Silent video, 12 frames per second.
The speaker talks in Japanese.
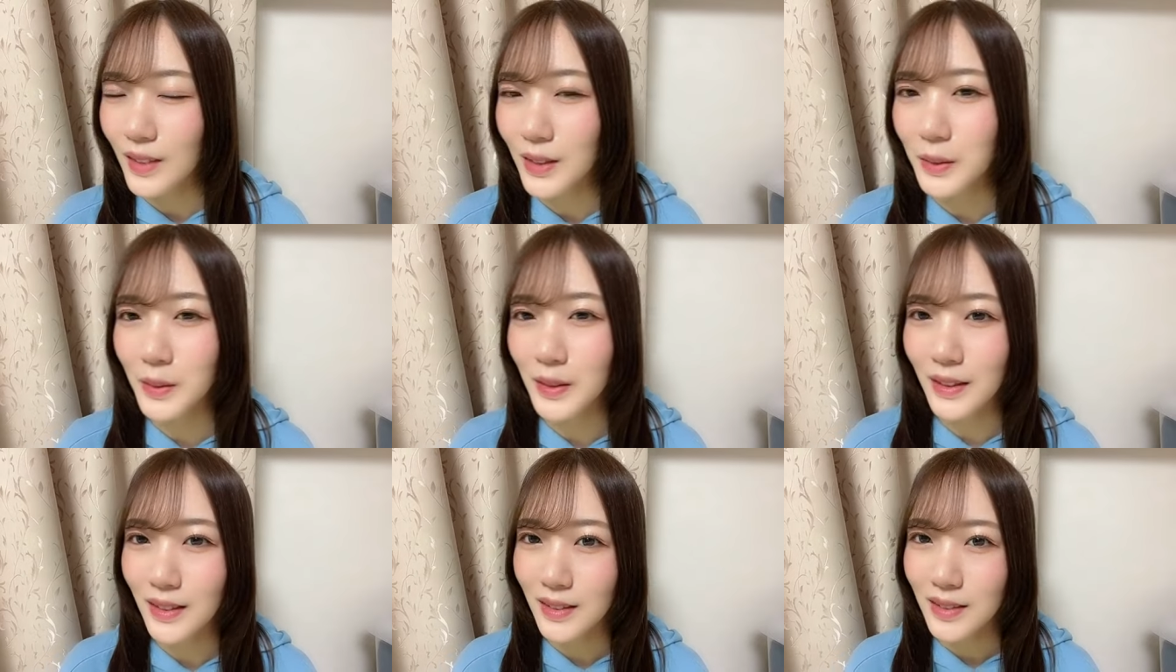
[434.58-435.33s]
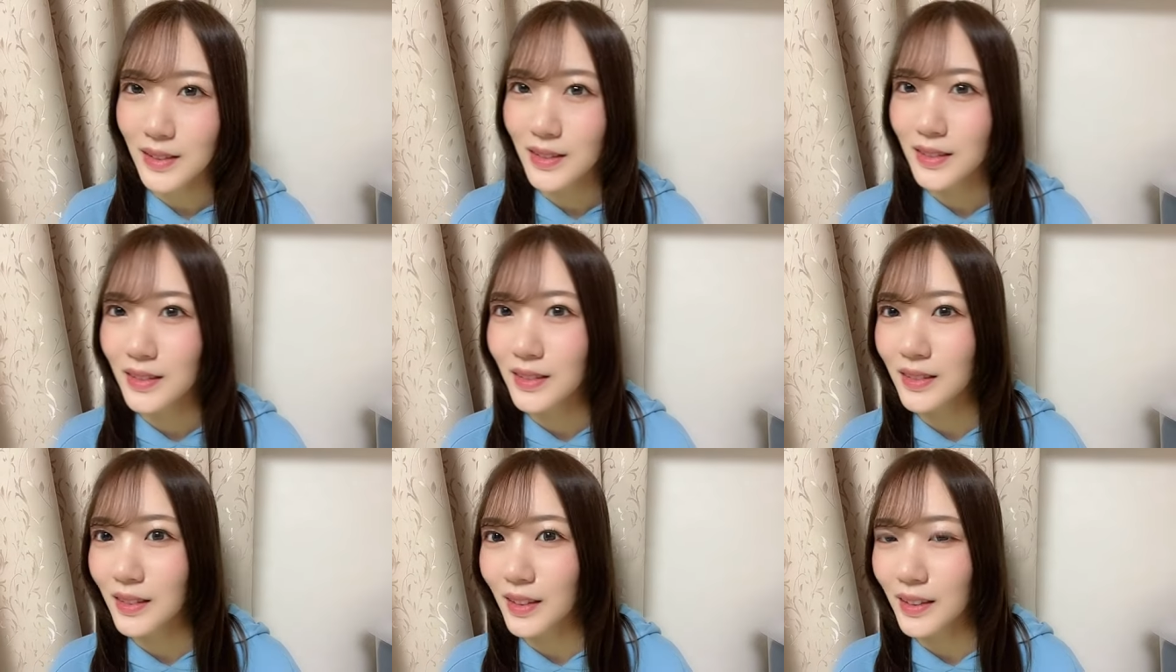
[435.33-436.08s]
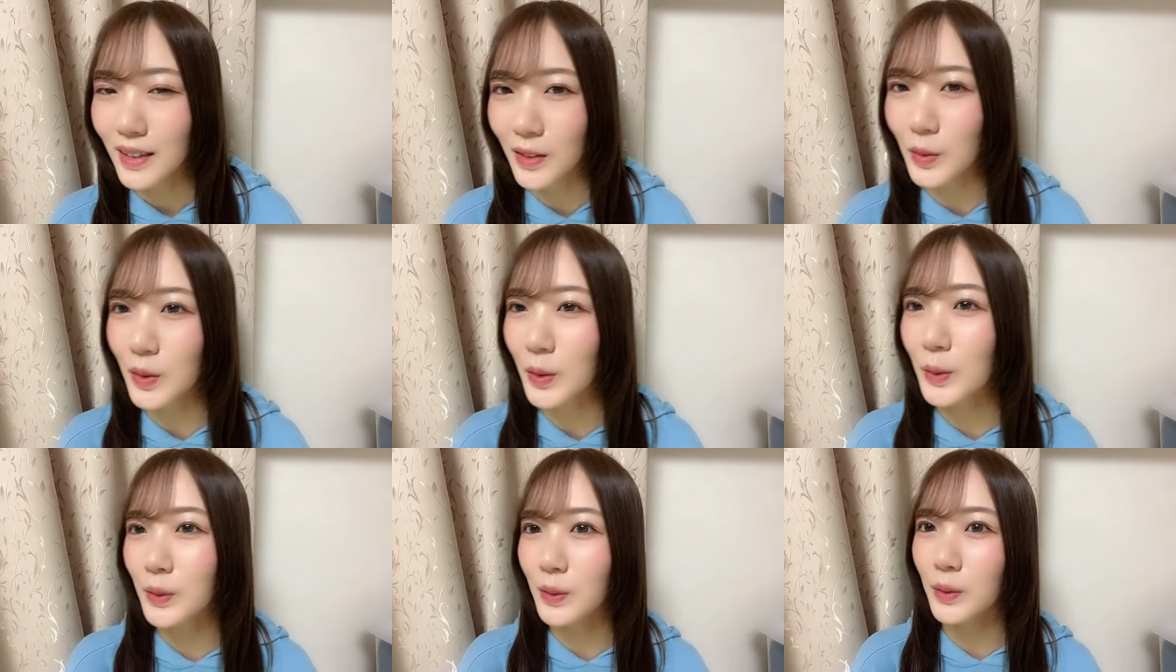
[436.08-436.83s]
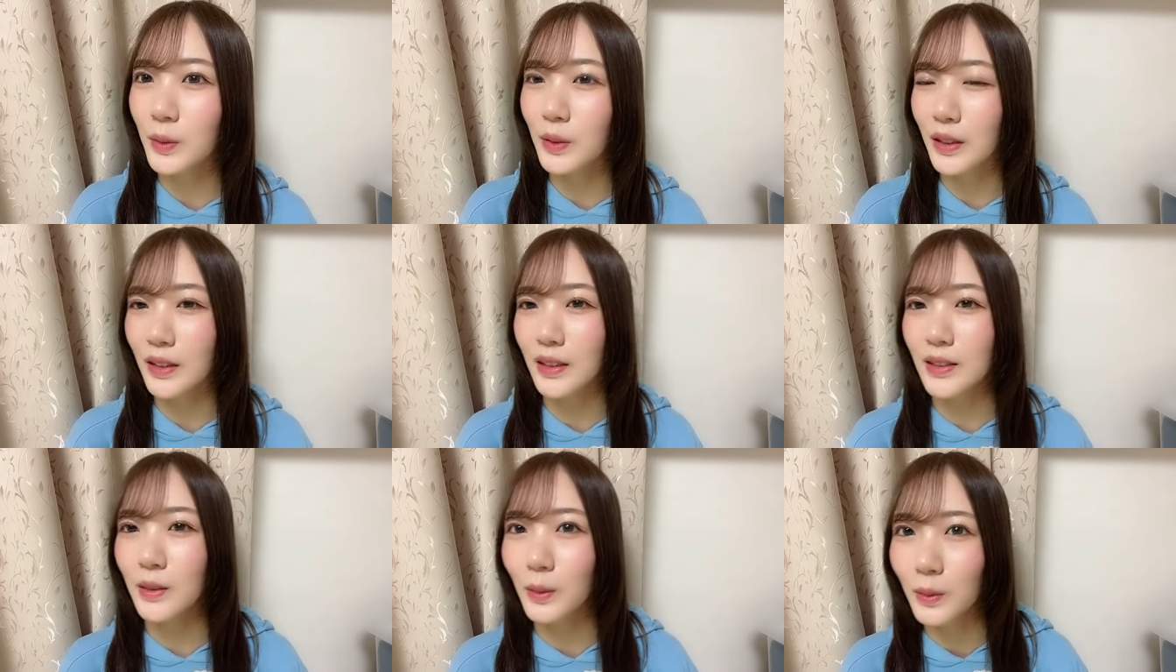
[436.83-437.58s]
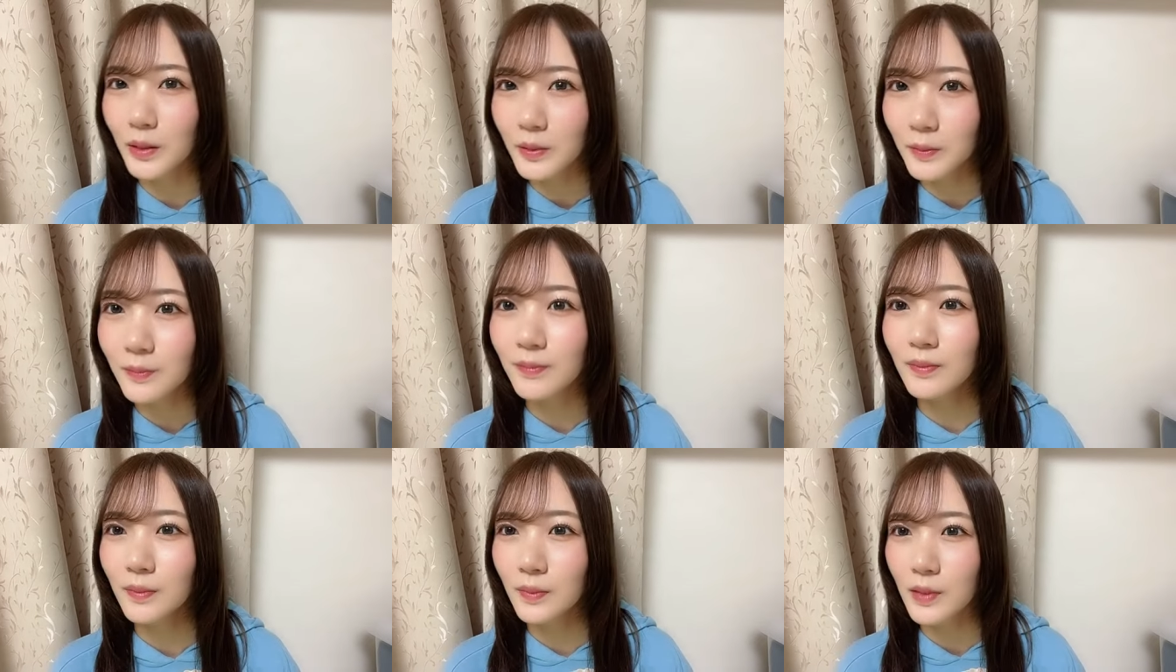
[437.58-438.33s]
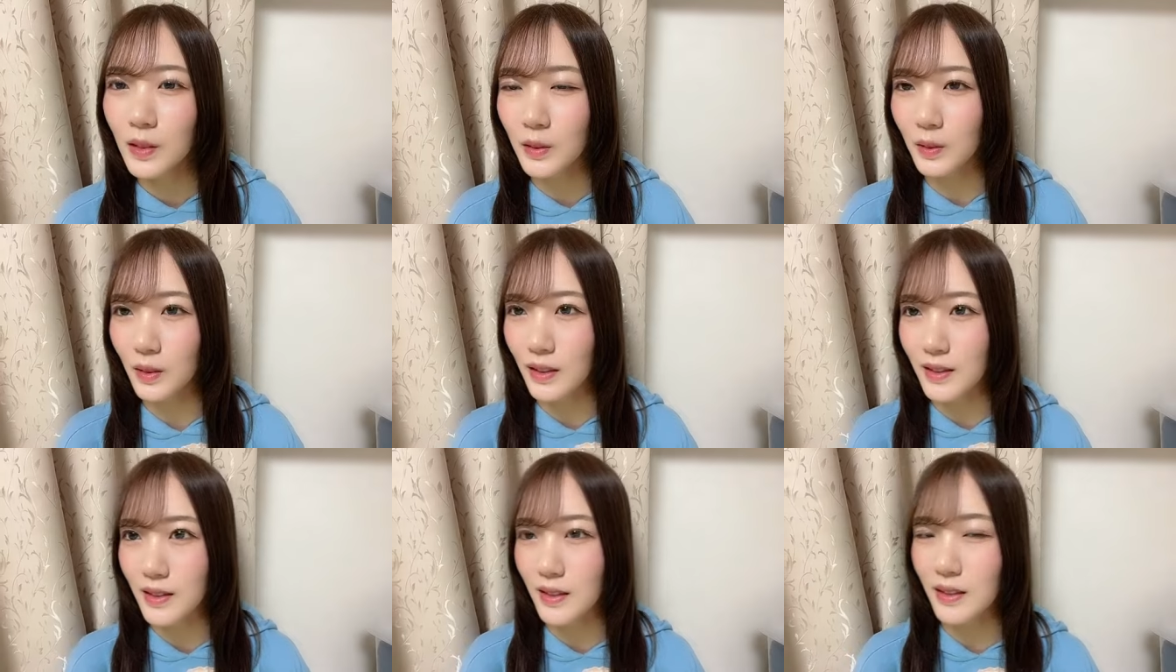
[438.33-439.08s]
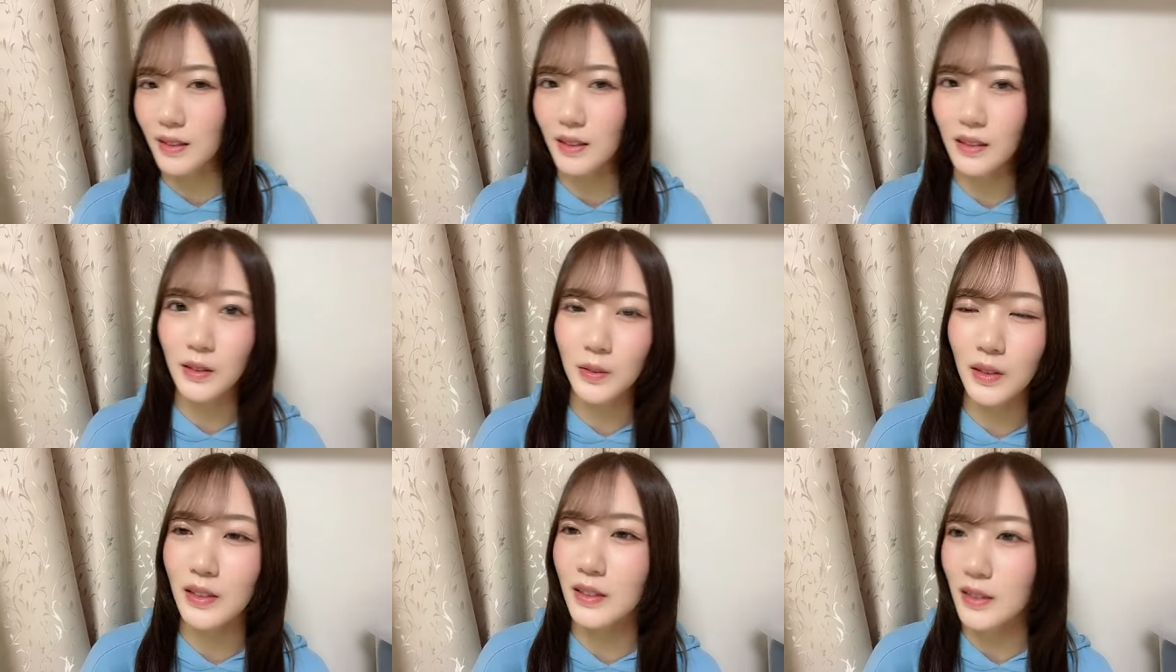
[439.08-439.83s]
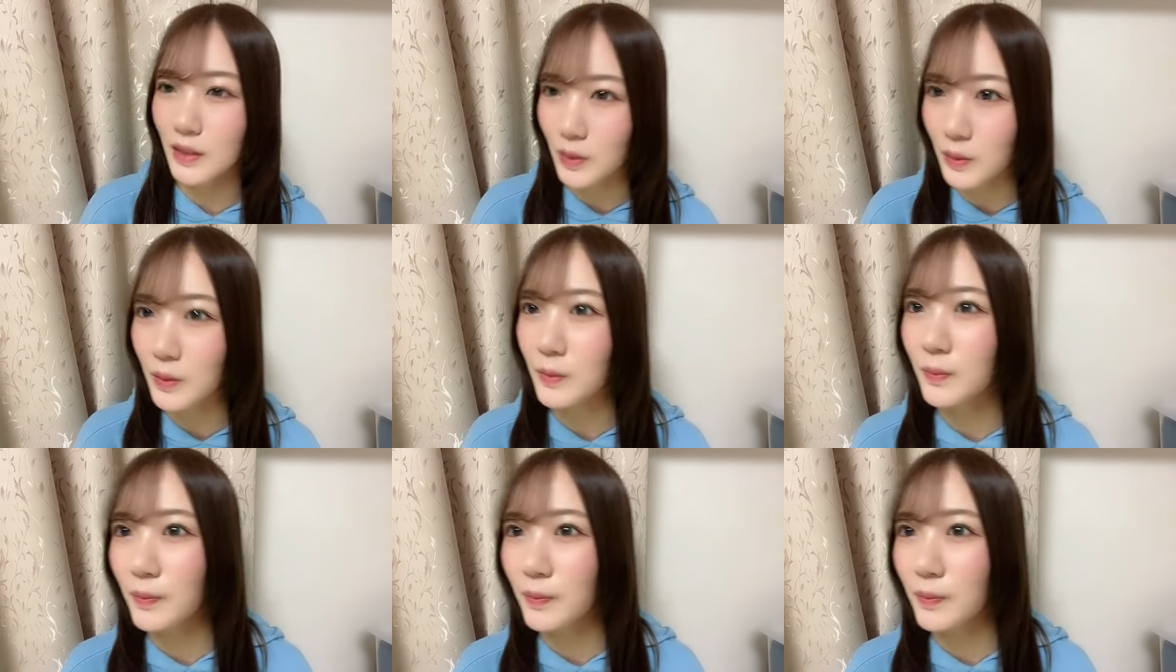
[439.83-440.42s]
なのであと今日のお話とその関西駅伝のお話と